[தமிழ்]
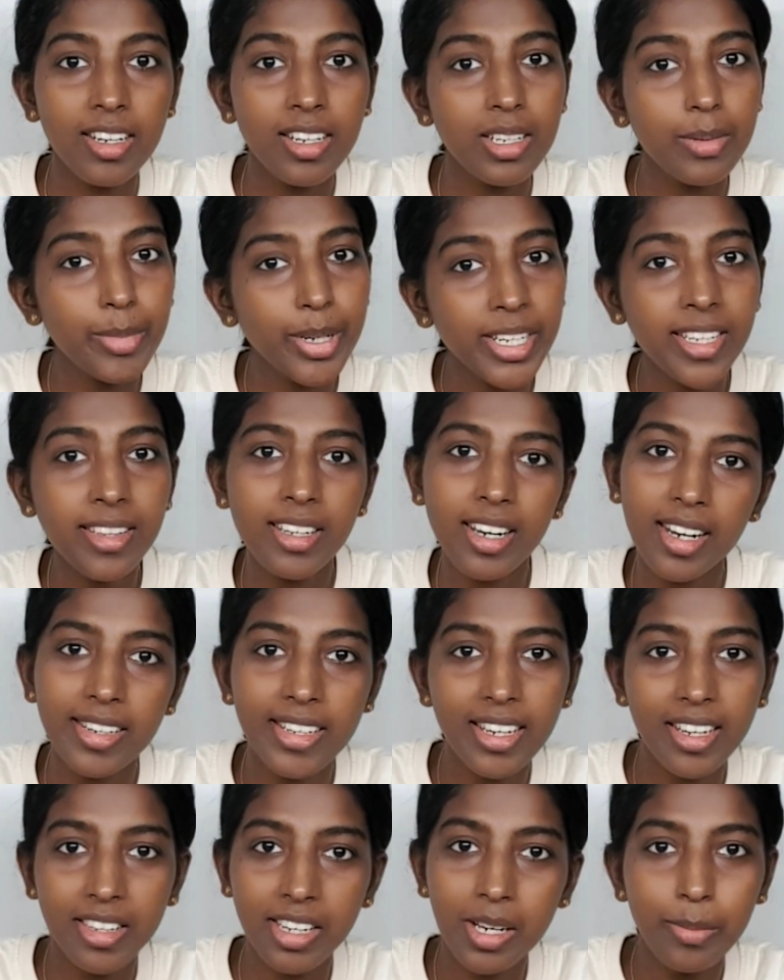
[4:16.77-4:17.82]
லிமிட்டை
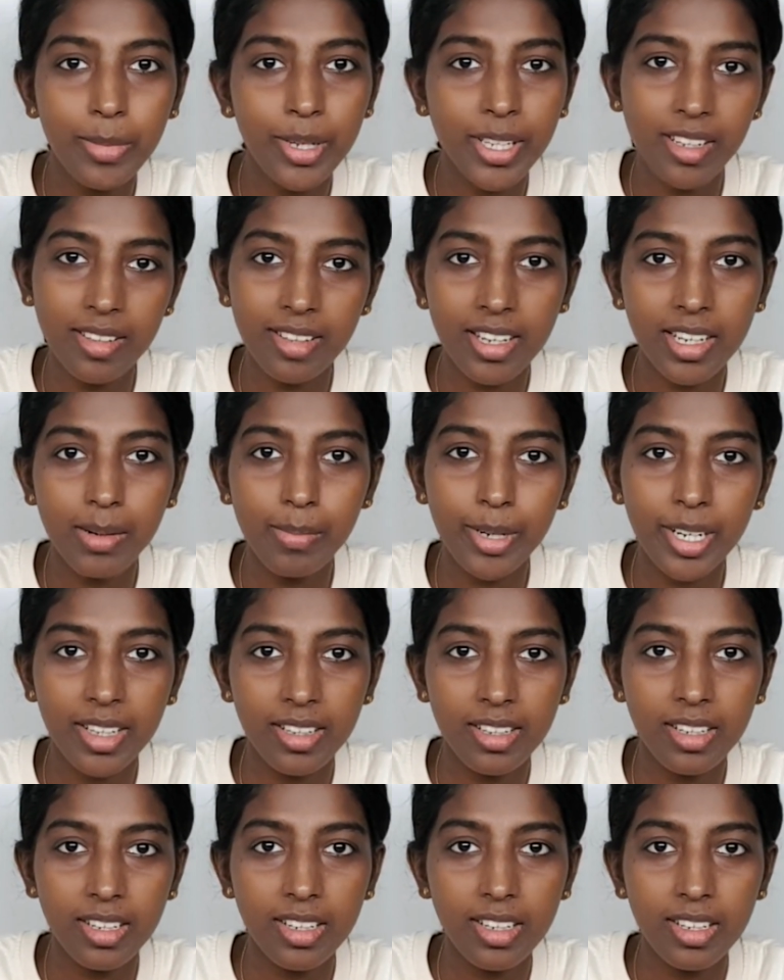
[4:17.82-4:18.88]
தாண்டி அதிகமாக தான்
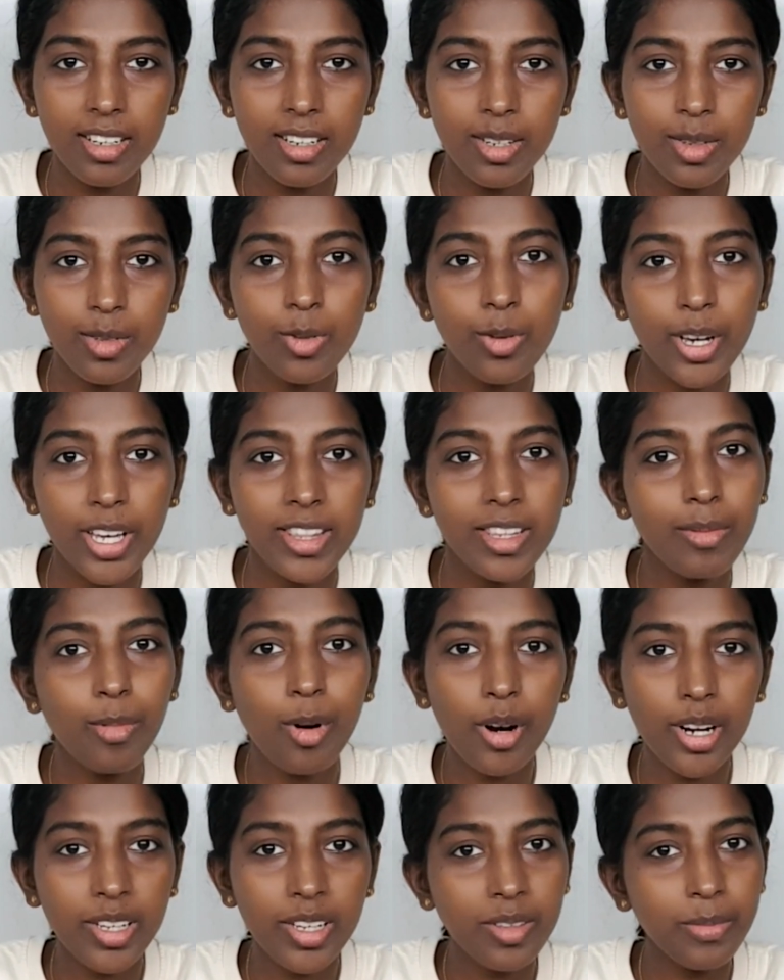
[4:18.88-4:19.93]
சேர்க்கப்படுது ஸோ எந்த
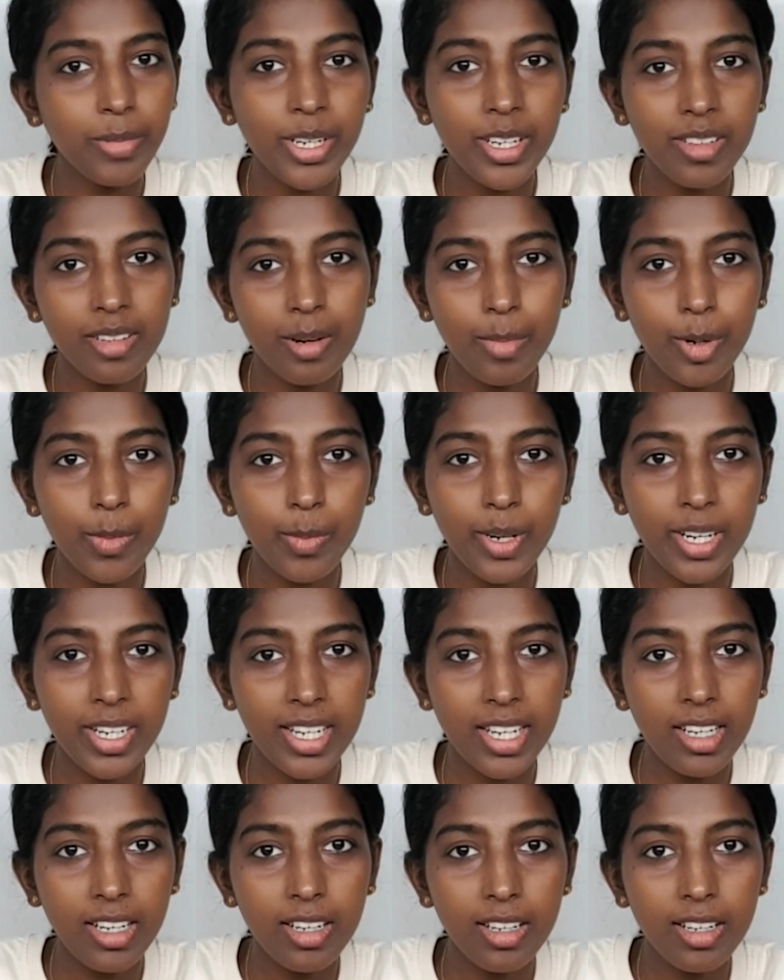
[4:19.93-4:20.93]
ப்ராடக்ட்ஸுமே நான் சப்போர்ட் பண்ணல